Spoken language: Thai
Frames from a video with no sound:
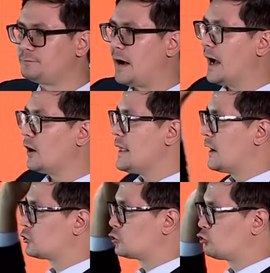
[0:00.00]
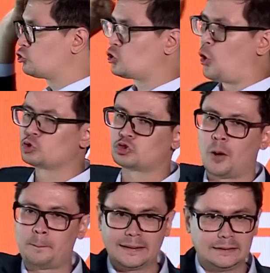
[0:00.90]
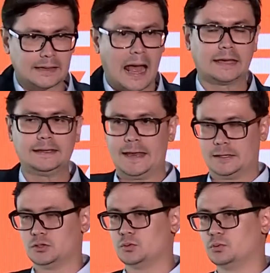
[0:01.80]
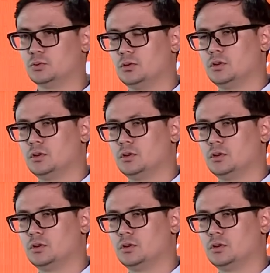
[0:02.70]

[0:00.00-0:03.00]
ฟ้าก็ยังส่งต่อไปที่ท่าขี้เหล็กอยู่